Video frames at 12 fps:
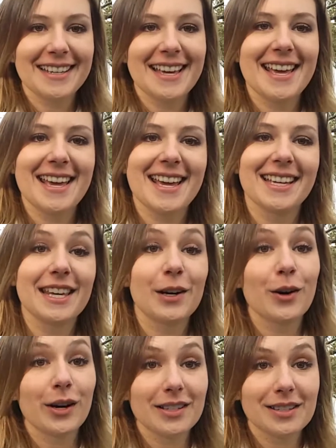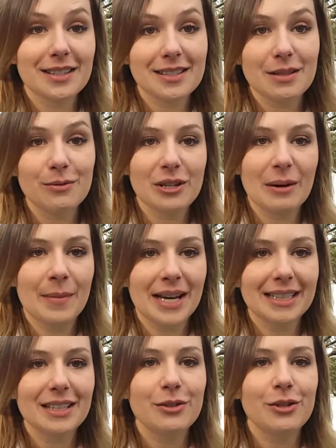é, que agora está sendo
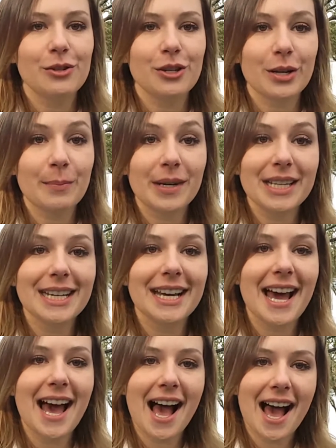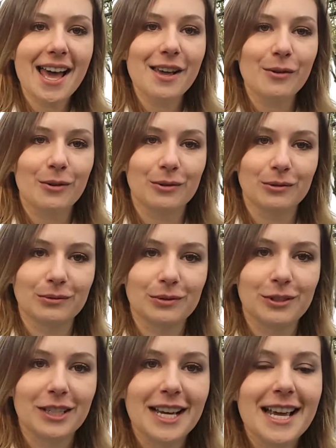chamada de Germânica
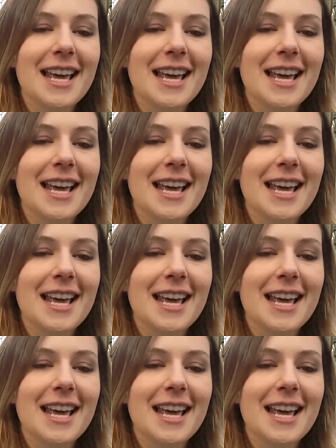Heikund,